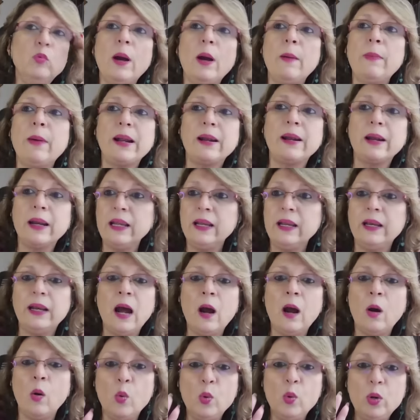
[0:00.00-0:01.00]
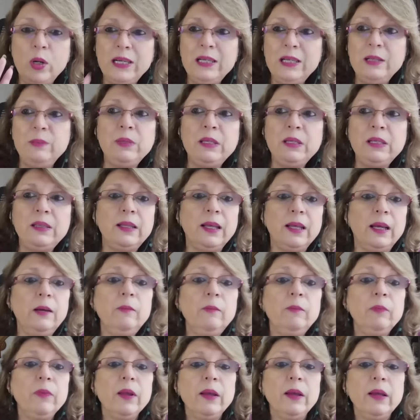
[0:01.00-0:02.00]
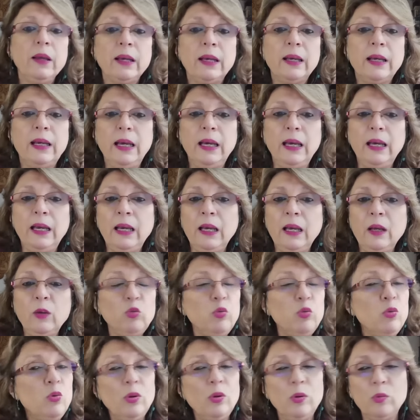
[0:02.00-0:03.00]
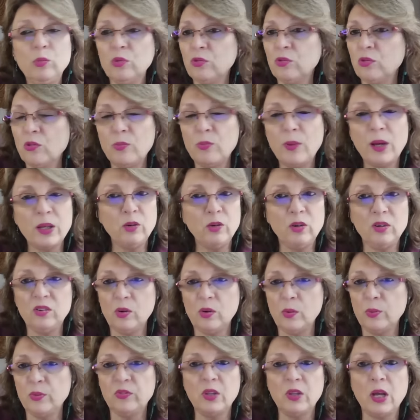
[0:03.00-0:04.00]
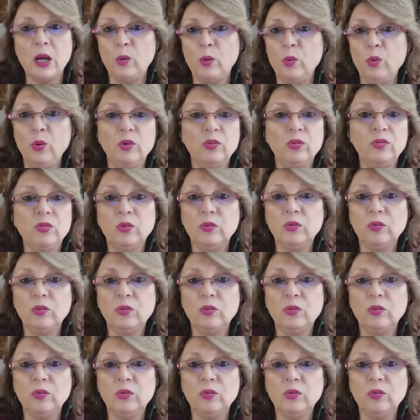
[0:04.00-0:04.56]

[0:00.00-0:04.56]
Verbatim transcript: barrera, un límite que es uno de nuestros mayores obstáculos.